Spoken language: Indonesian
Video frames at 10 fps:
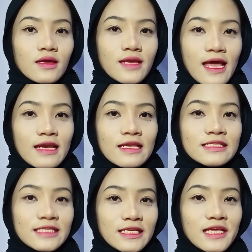Dan di
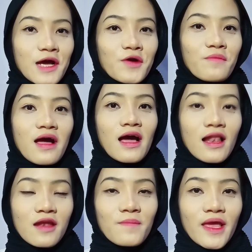sini aku
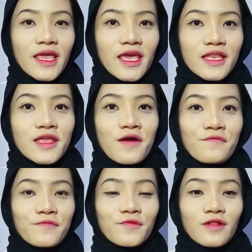bakalan pakein yang
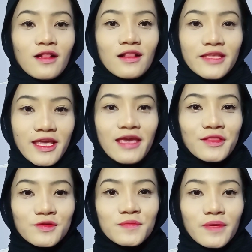fullnya
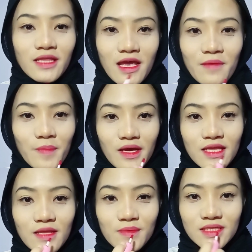itu seperti apa.
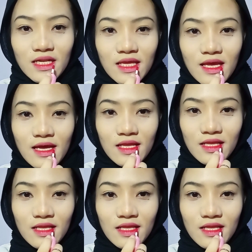Kita bisa lihat.